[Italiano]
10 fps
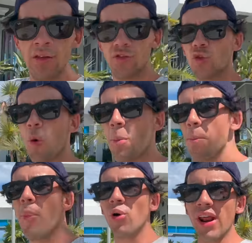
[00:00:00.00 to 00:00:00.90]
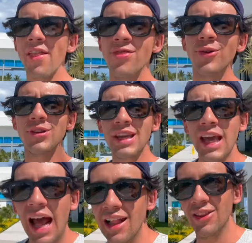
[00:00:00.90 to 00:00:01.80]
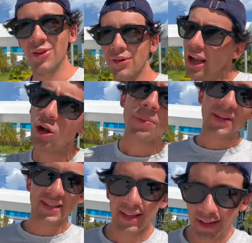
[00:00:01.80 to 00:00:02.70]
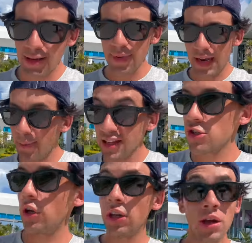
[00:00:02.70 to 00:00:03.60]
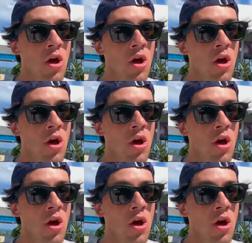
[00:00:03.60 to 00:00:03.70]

Sto morendo di caldo. All'ombra si sta anche bene, ma il sole...